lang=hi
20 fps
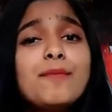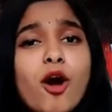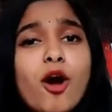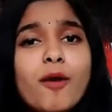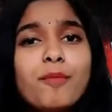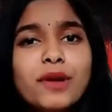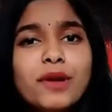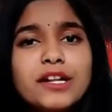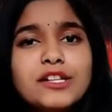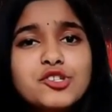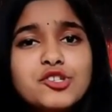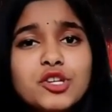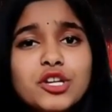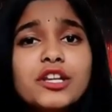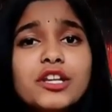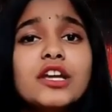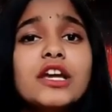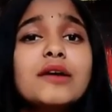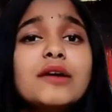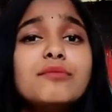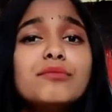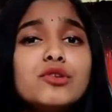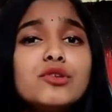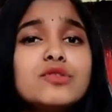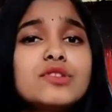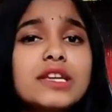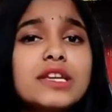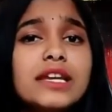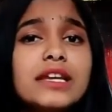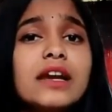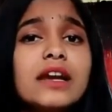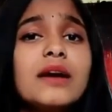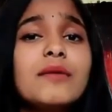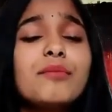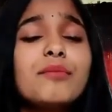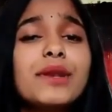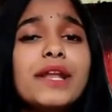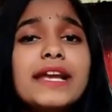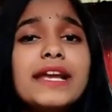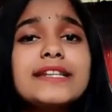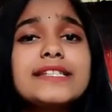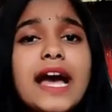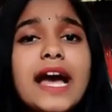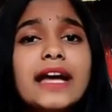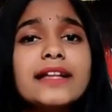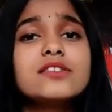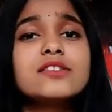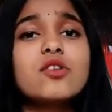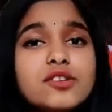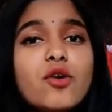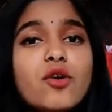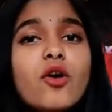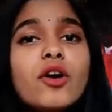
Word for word: हिप हॉप कल्चर म्यूजिक ब्रेक डांस